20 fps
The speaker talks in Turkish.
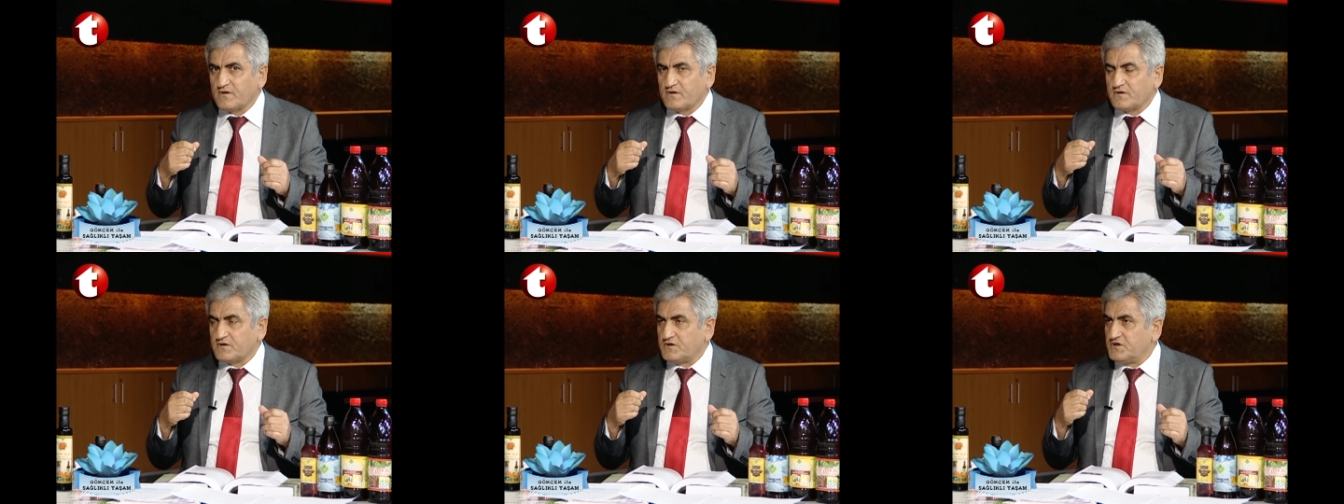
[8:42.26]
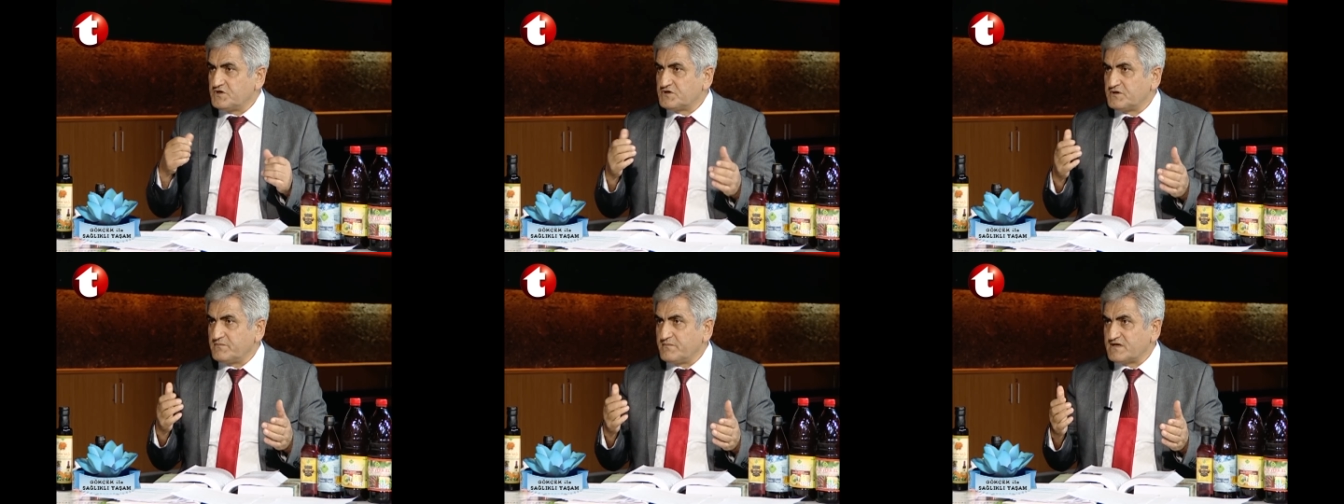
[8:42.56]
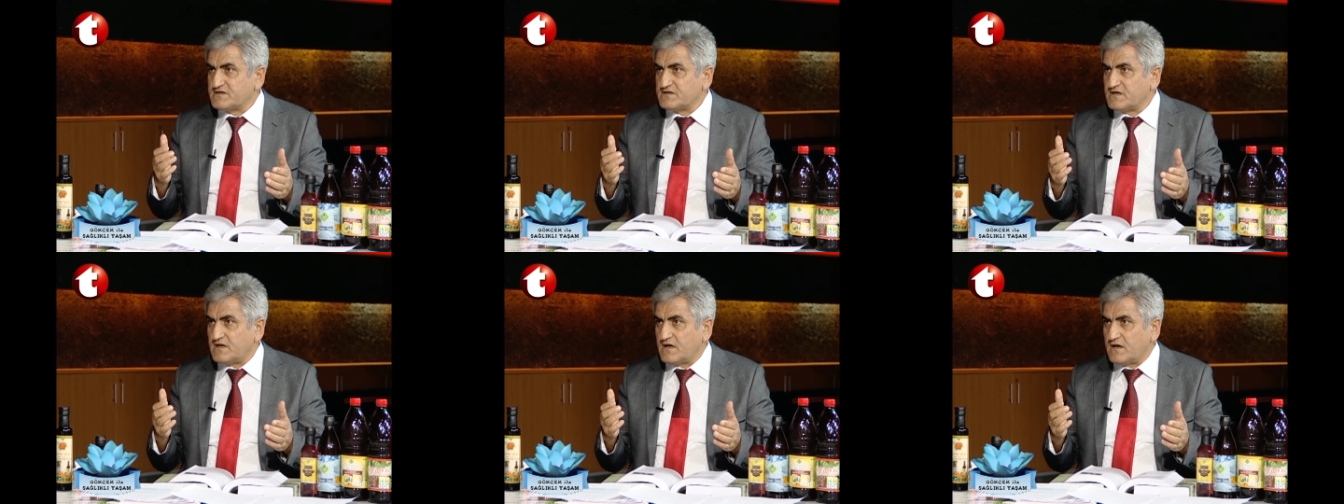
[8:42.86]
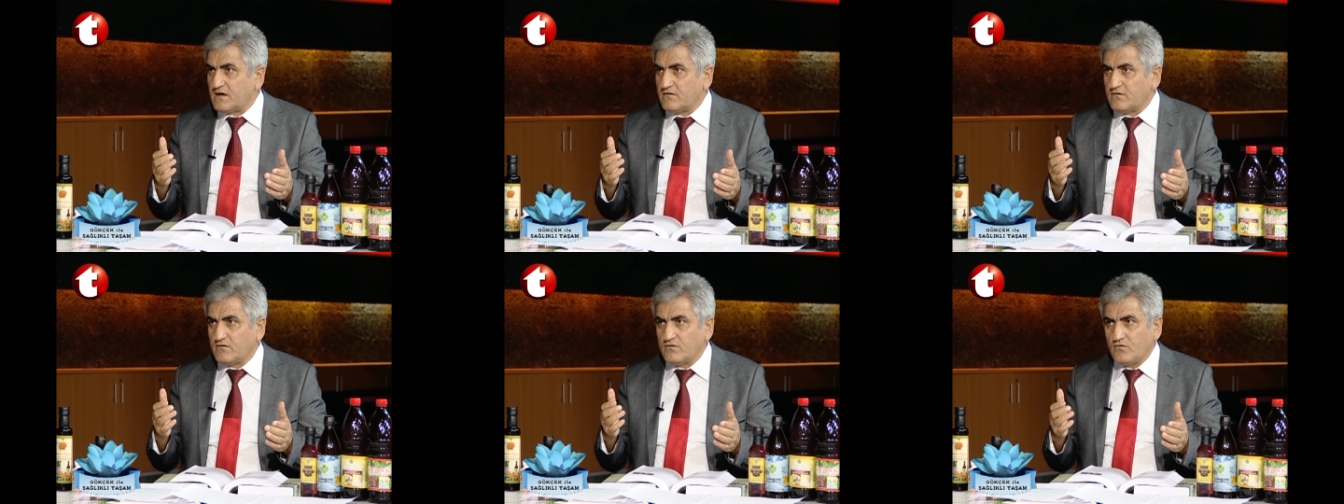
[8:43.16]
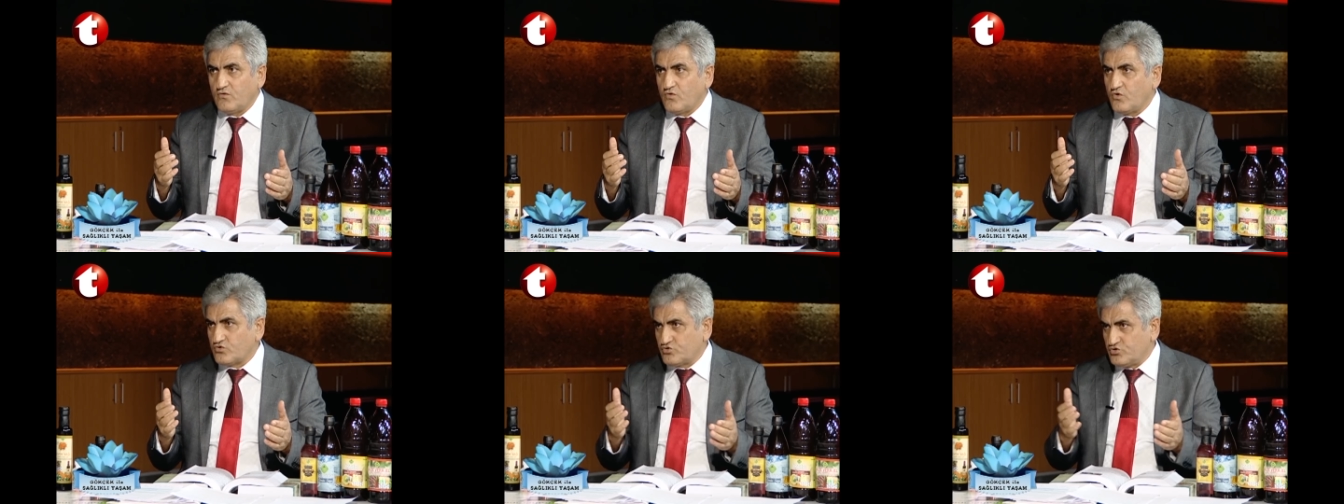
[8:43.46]
Kişi mesela
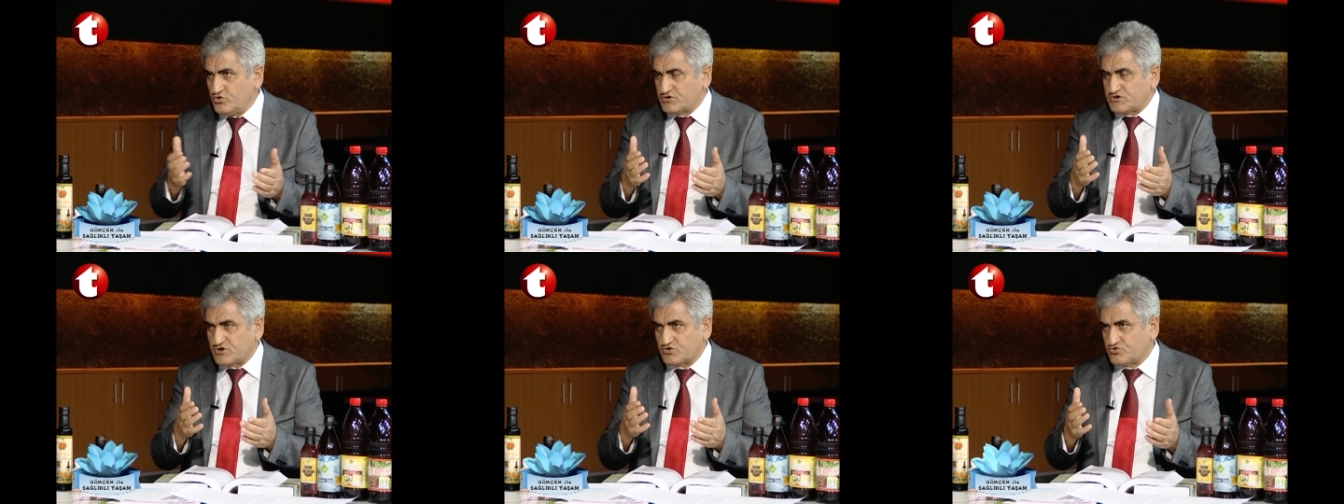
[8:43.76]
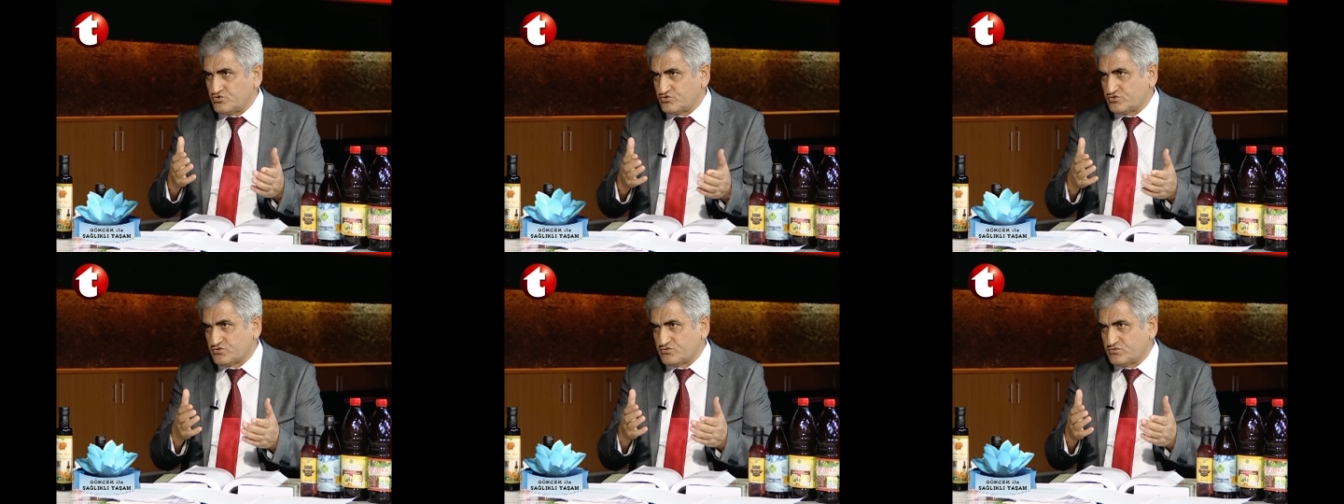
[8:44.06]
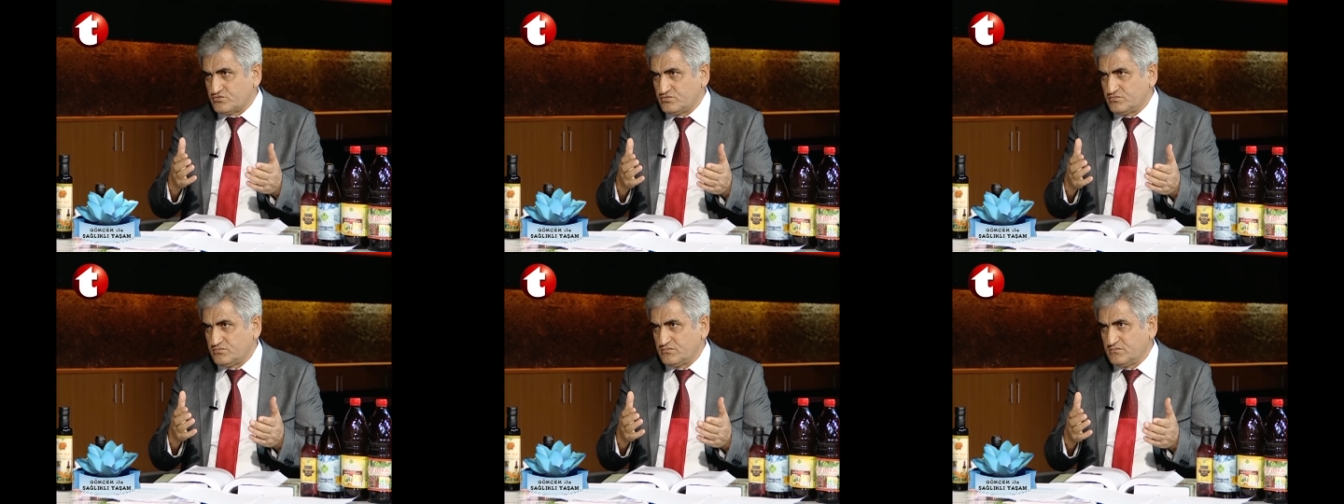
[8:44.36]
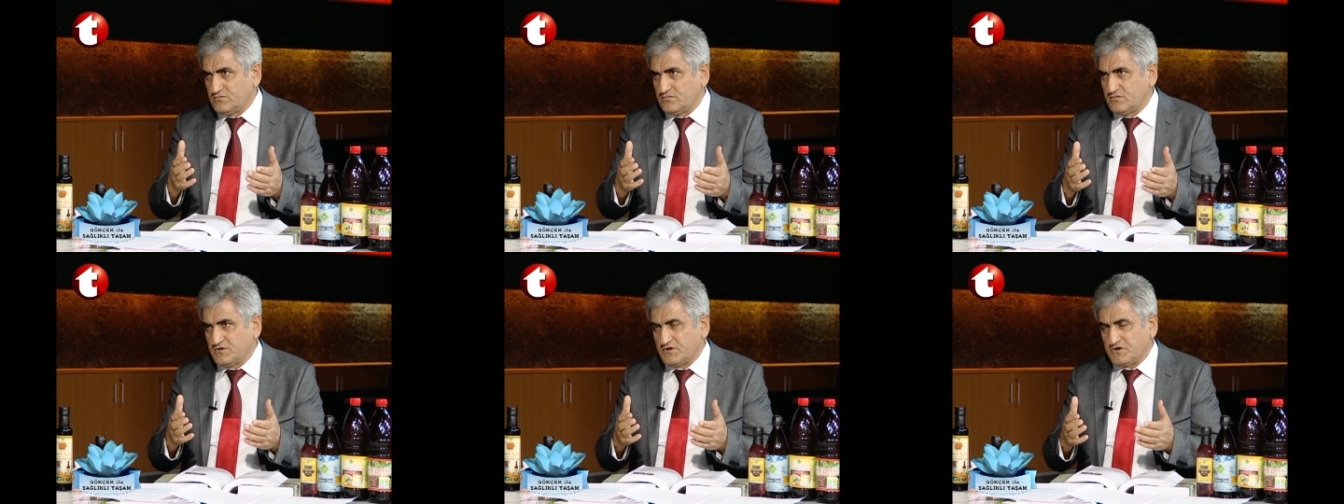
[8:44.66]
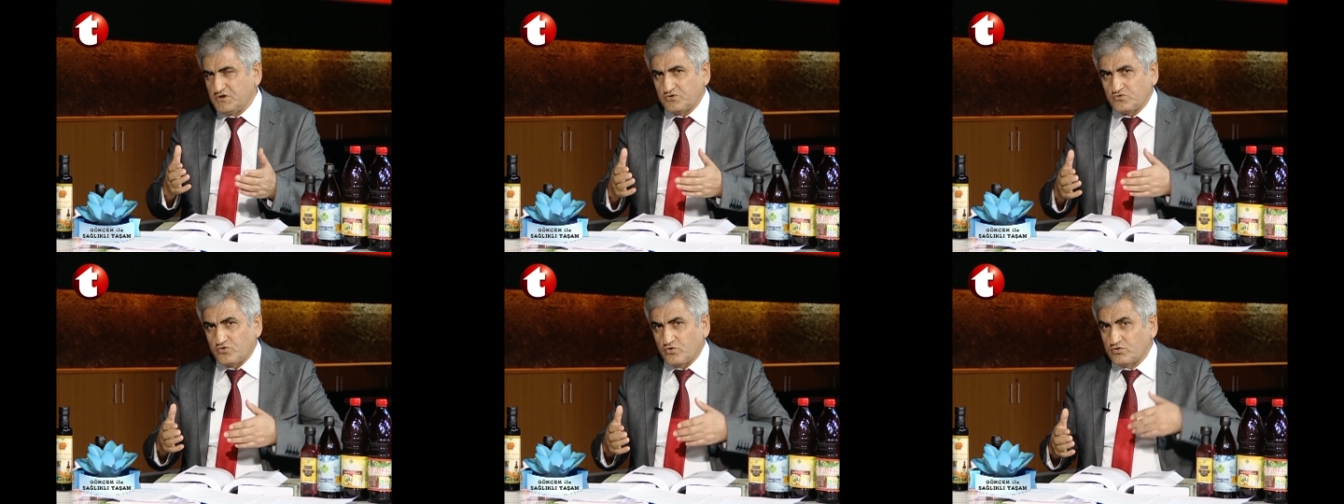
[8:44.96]
okuyorsa çocuk
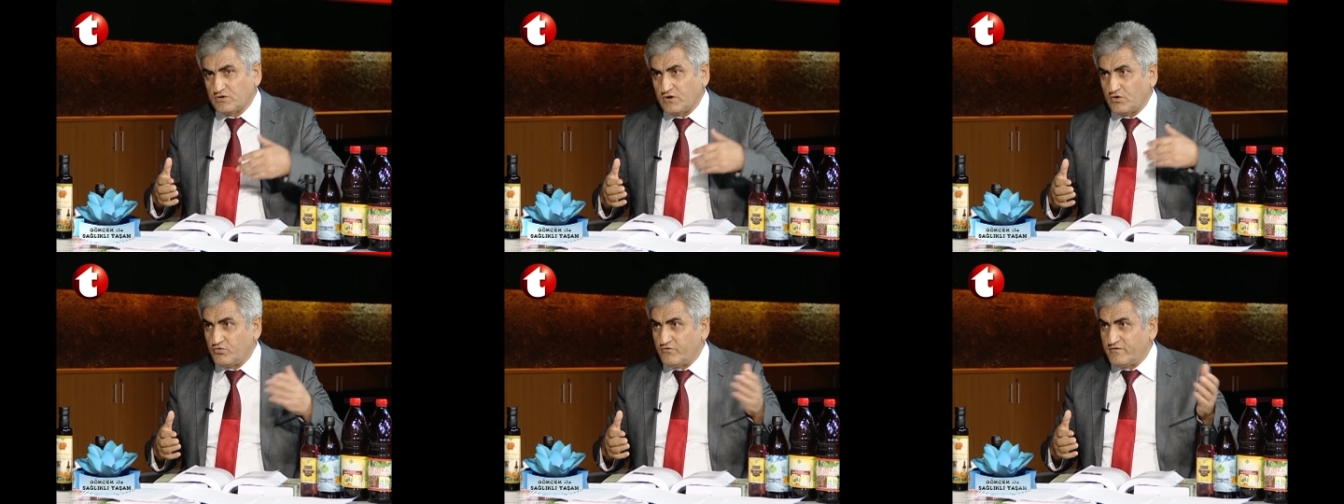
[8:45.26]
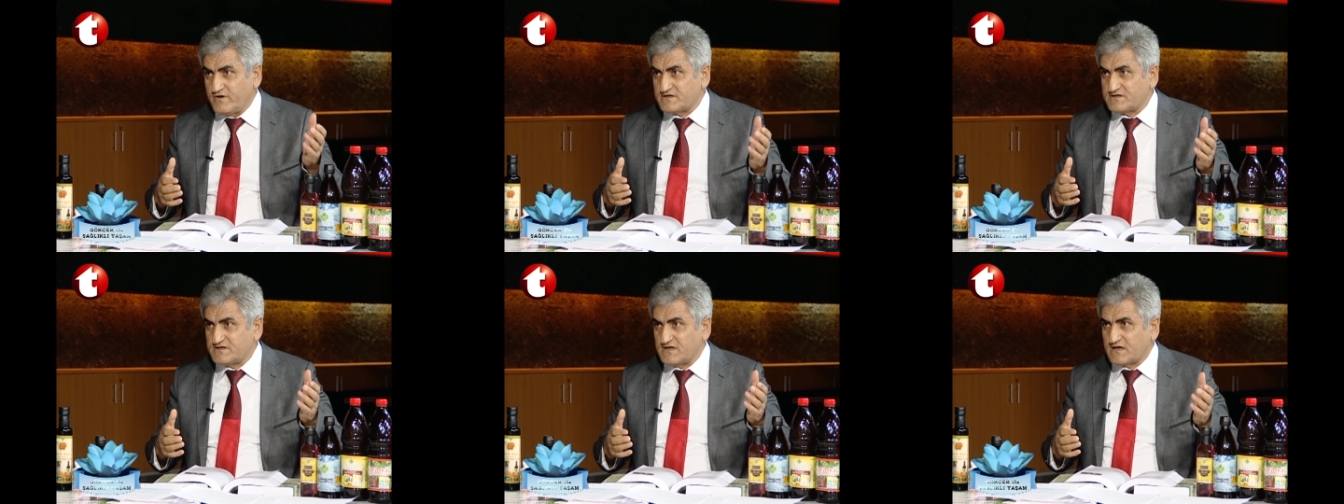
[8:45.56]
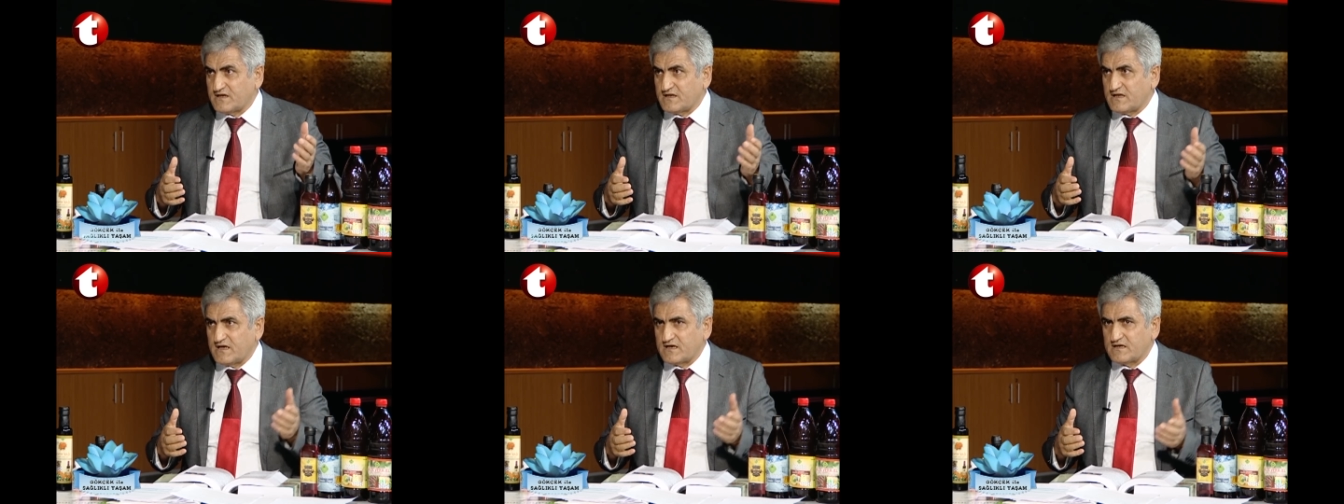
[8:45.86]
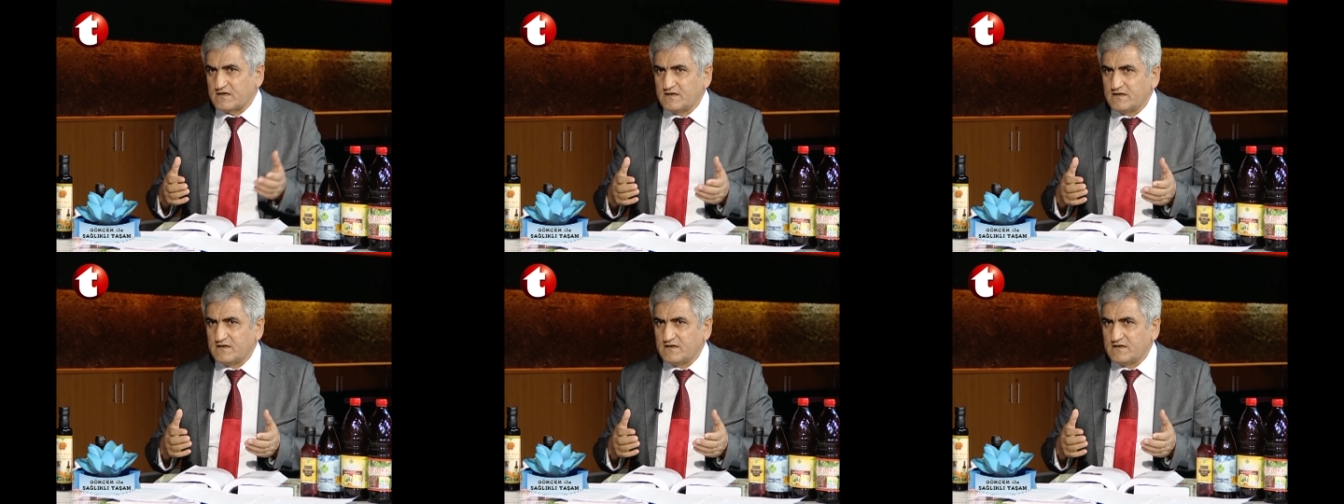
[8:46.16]
ilkokula üniversiteye kadar